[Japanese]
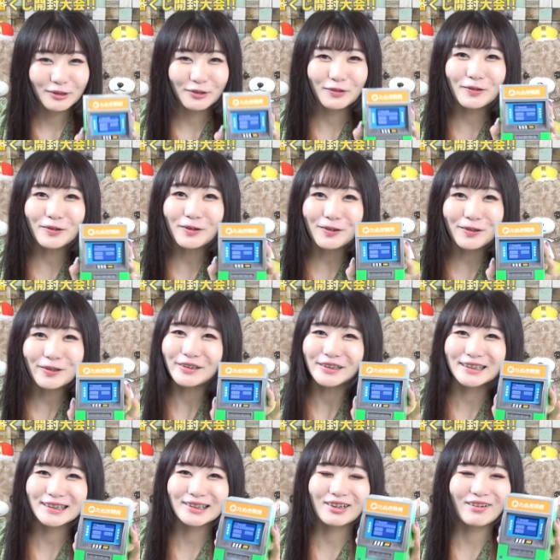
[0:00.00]
お
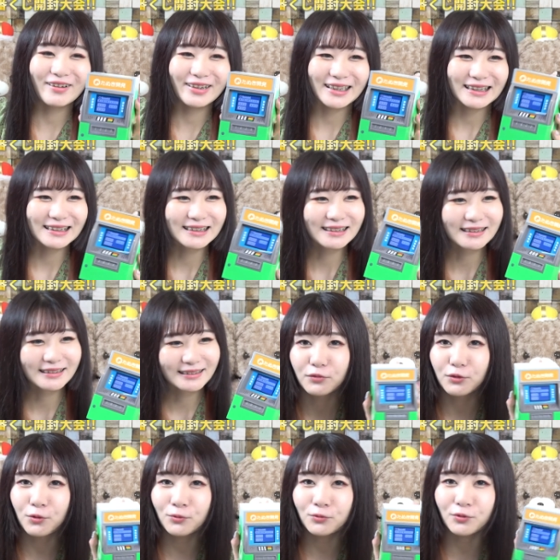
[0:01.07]
おすごい
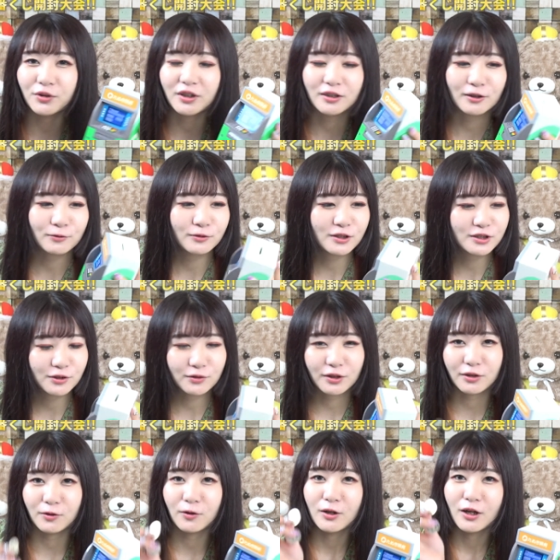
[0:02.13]
どんどん入れたくなっちゃうんだ
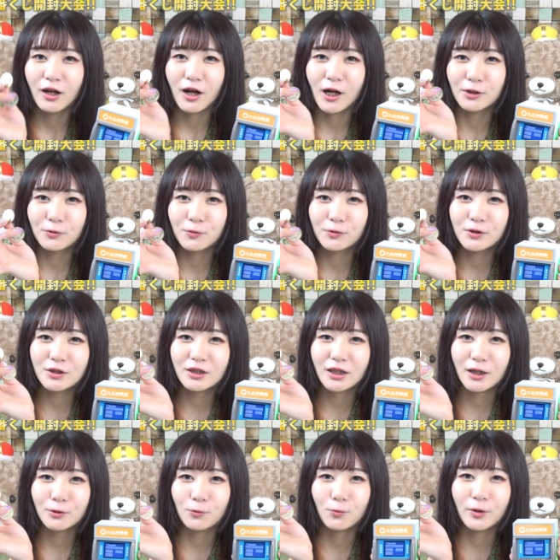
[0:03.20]
けどあのつい
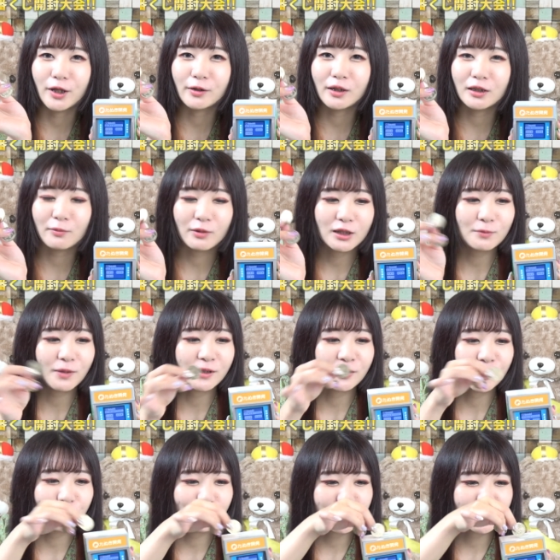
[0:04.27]
にあと500円玉2枚に
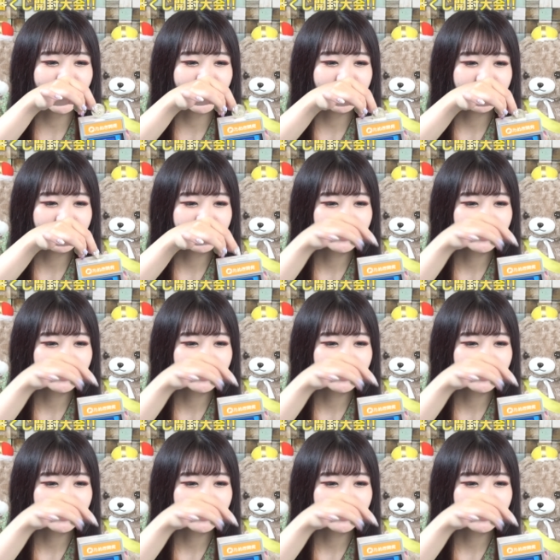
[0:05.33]
なりました